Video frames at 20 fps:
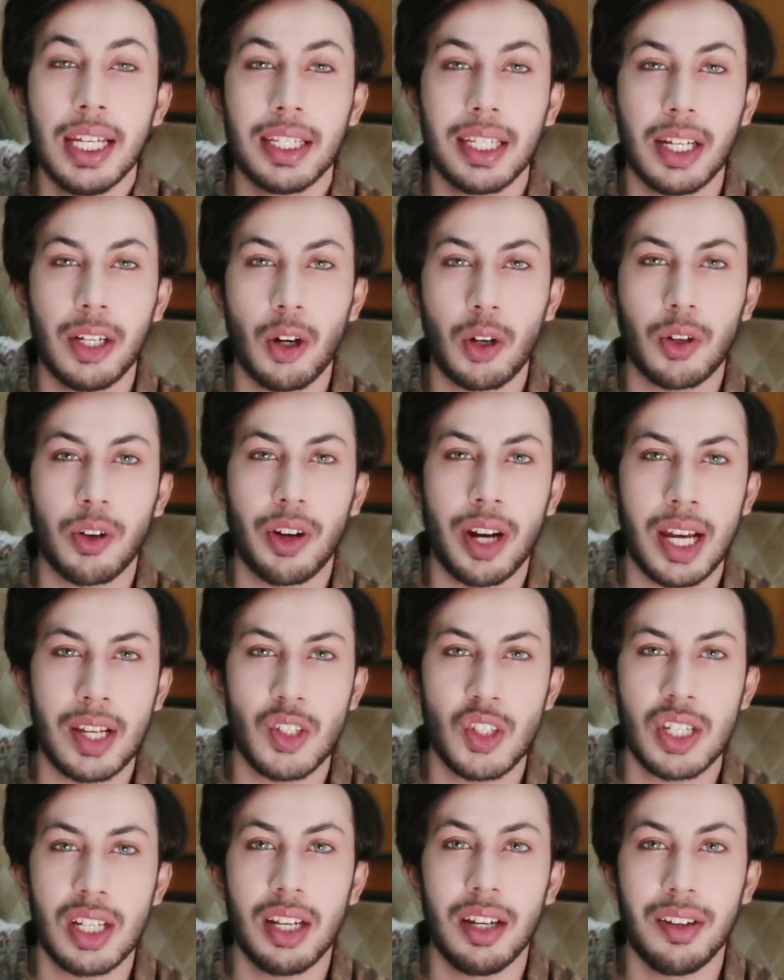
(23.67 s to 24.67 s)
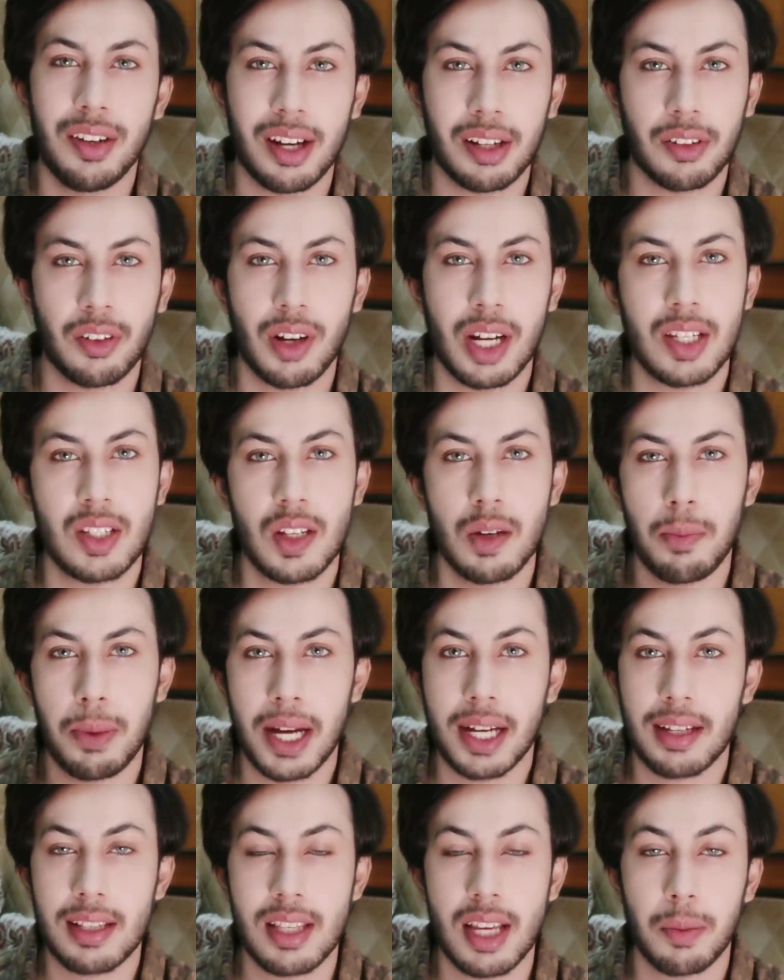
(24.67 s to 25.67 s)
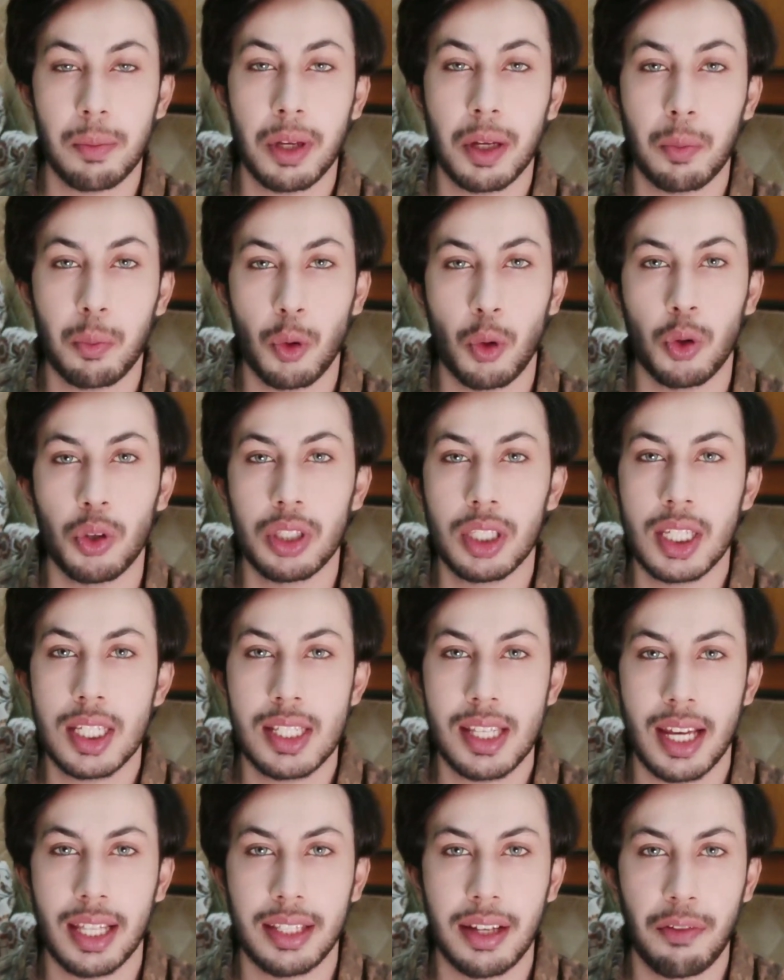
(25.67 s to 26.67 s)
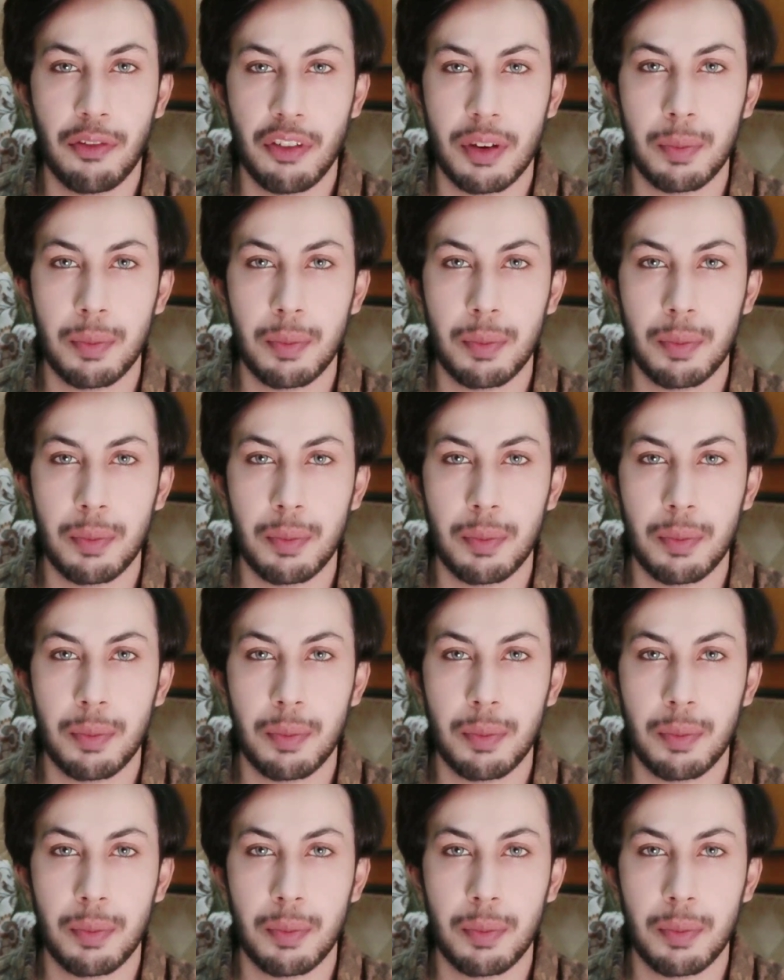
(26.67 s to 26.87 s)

ये डॉक्टर राशल डॉक्टर राशल पाकिस्तान में एक बहुत ही ज़्यादा